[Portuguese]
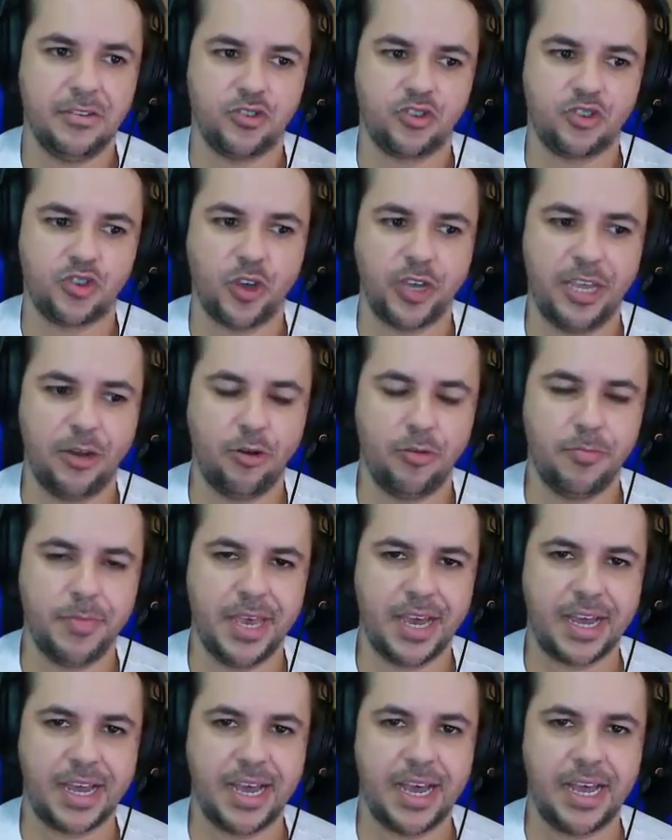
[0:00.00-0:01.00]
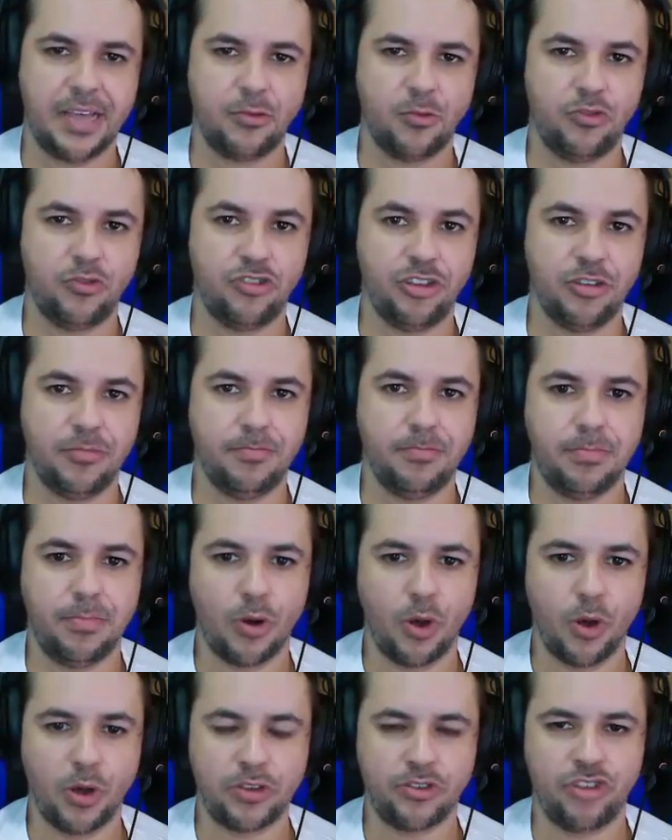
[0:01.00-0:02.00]
só que no mercado de
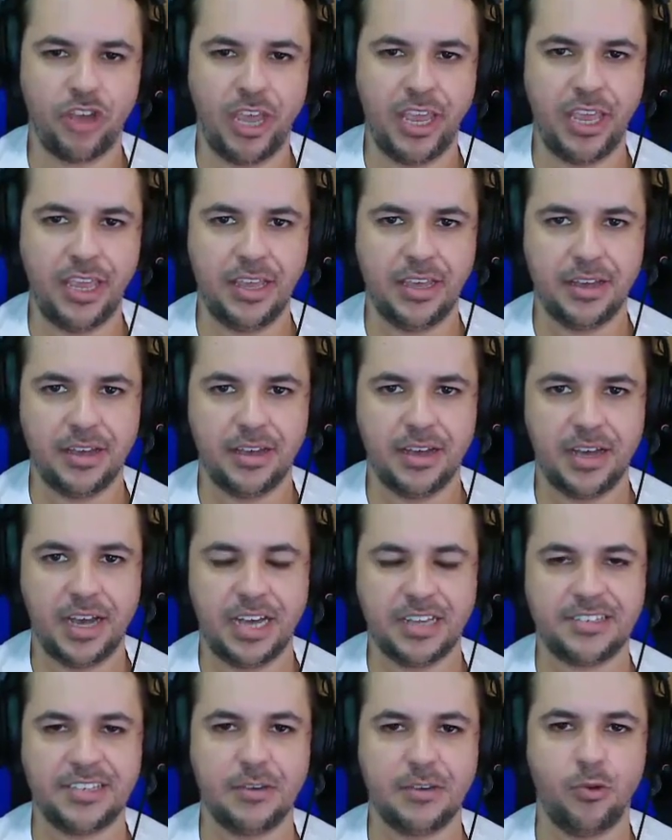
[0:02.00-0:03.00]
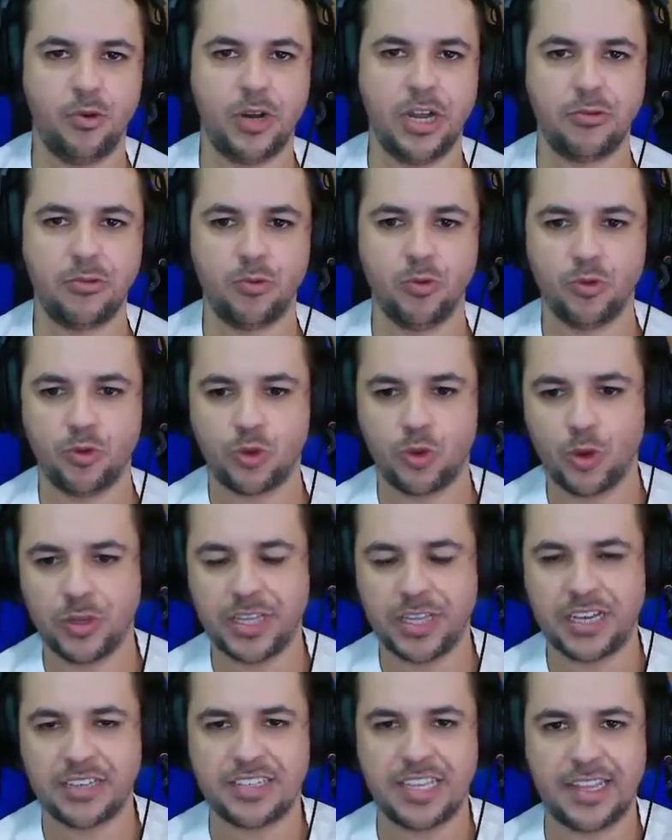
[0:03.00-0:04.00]
blockchain assegurando com
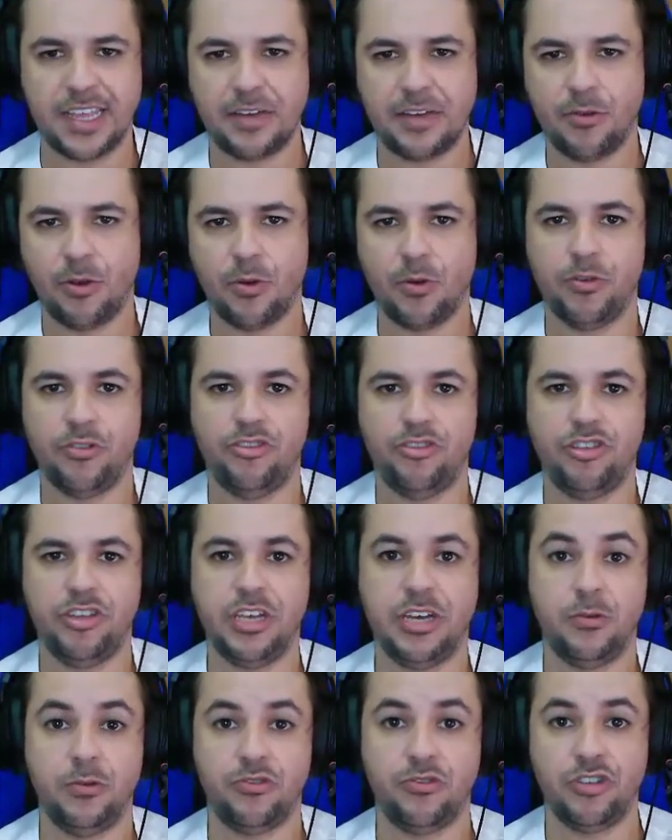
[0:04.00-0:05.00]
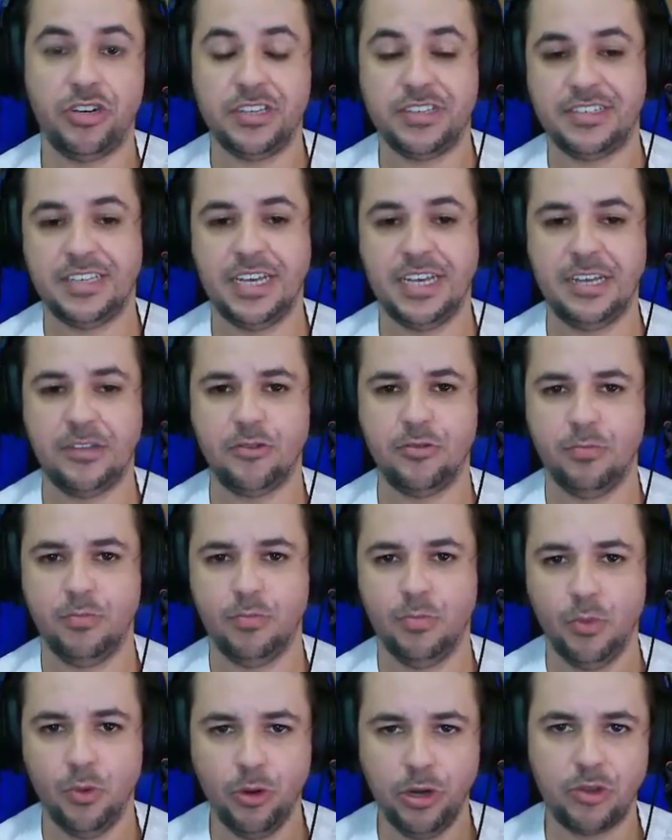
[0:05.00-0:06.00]
toda essa tecnologia, utilizando
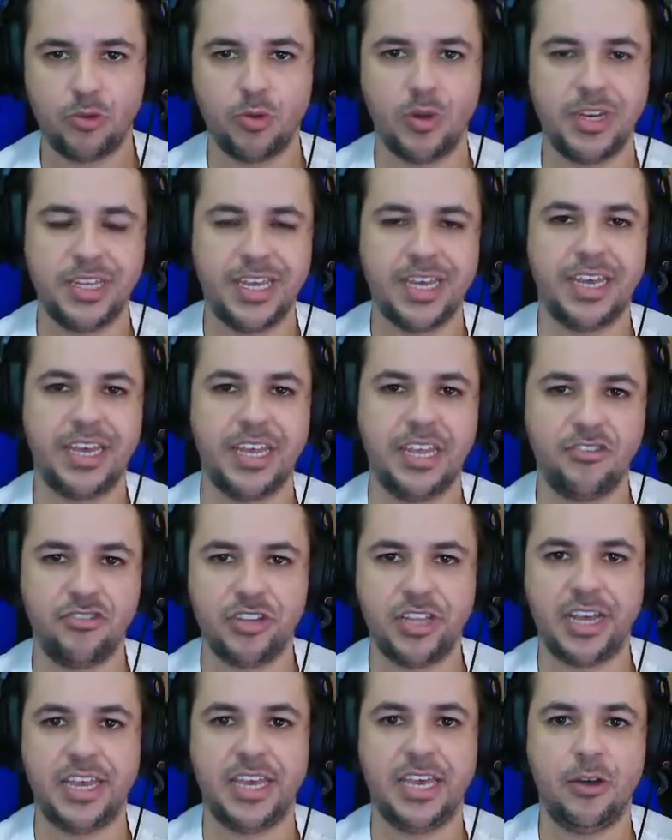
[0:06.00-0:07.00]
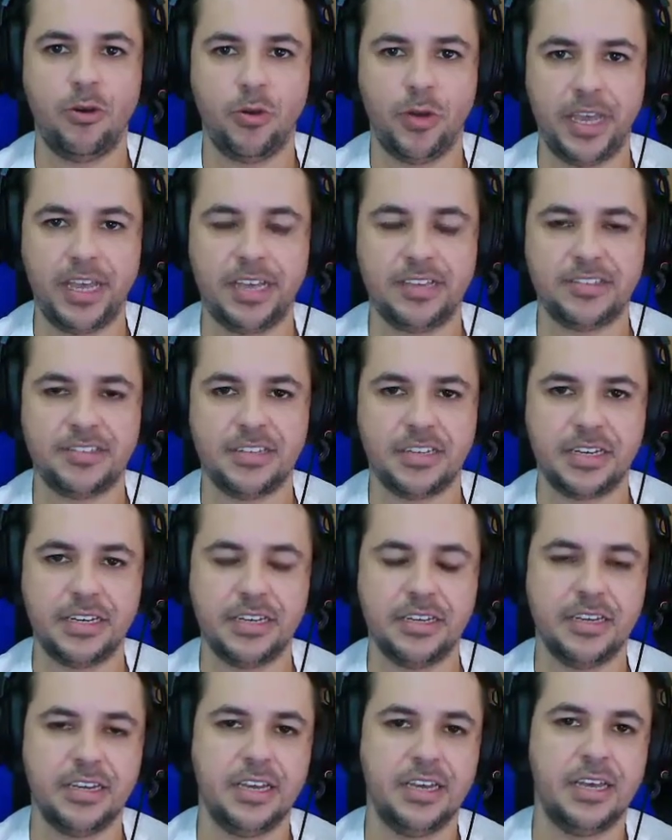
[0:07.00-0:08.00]
muito ali a rede da EOS,
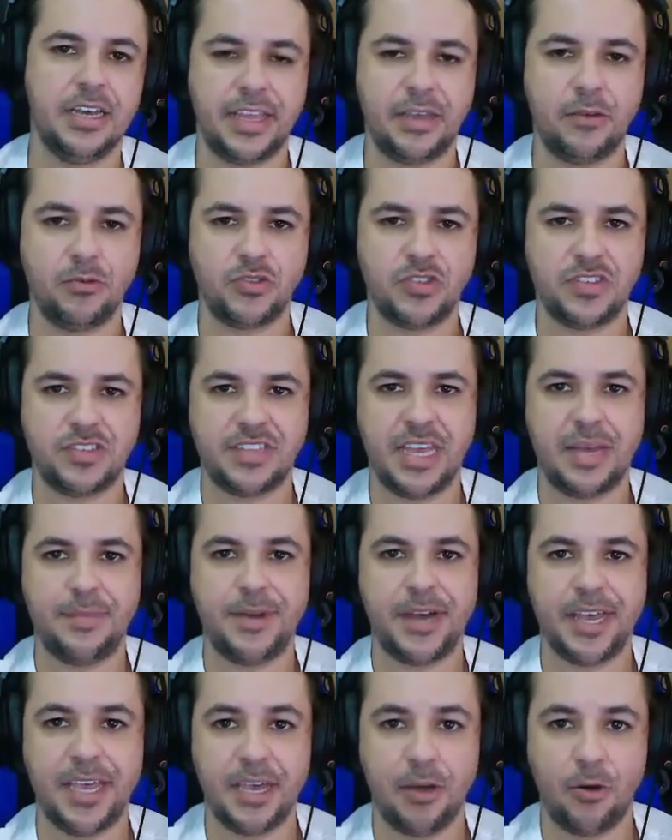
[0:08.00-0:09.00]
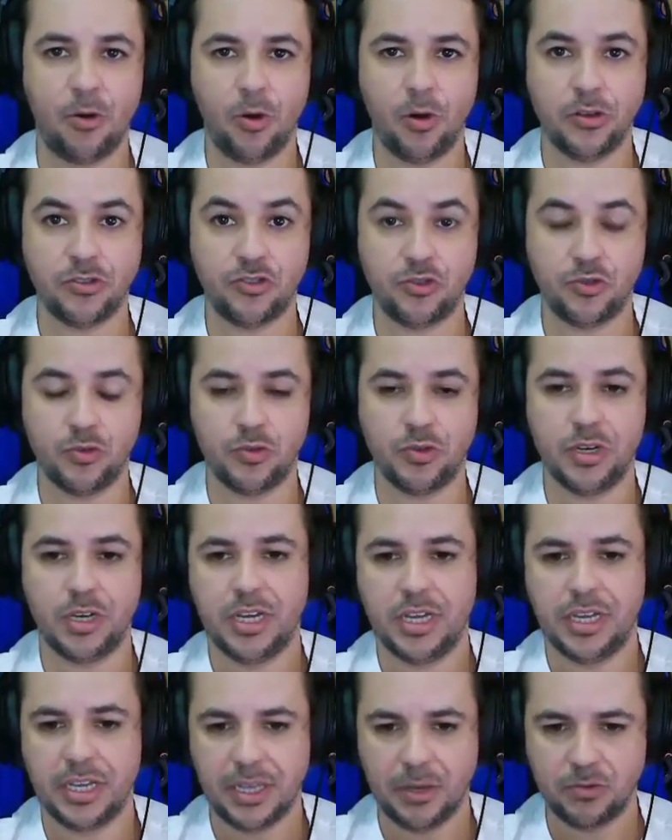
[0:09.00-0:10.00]
né, que tem um sistema EOSIO,
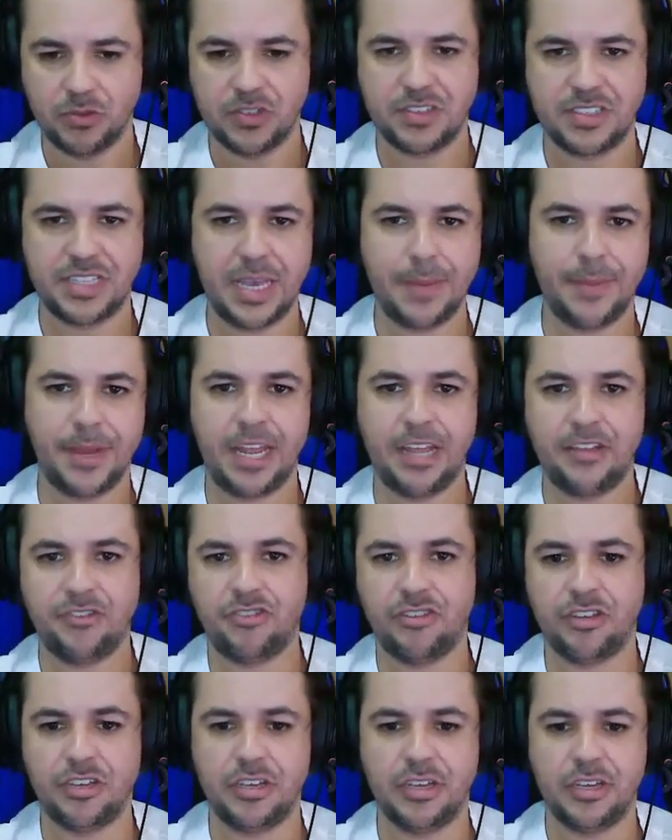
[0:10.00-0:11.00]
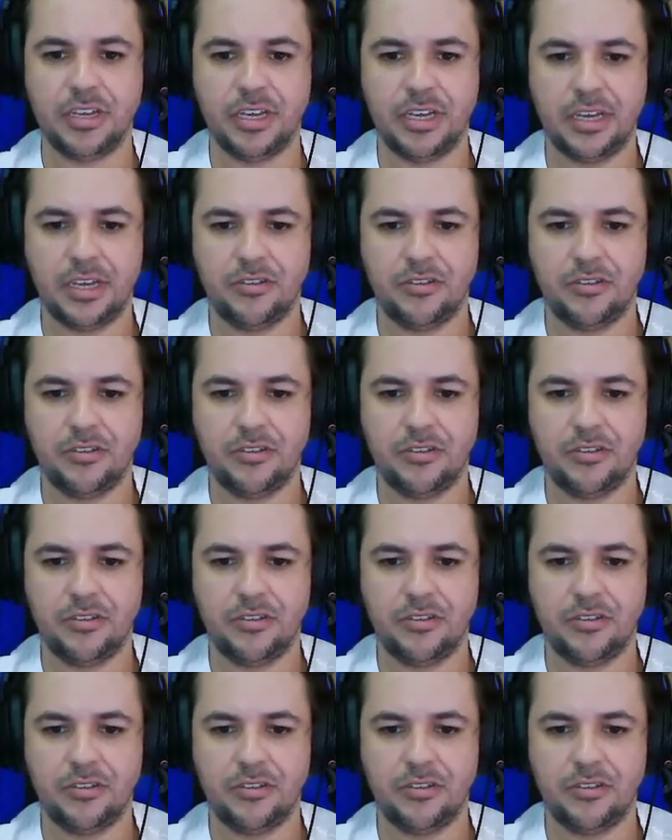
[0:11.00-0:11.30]
que é um sistema lá de,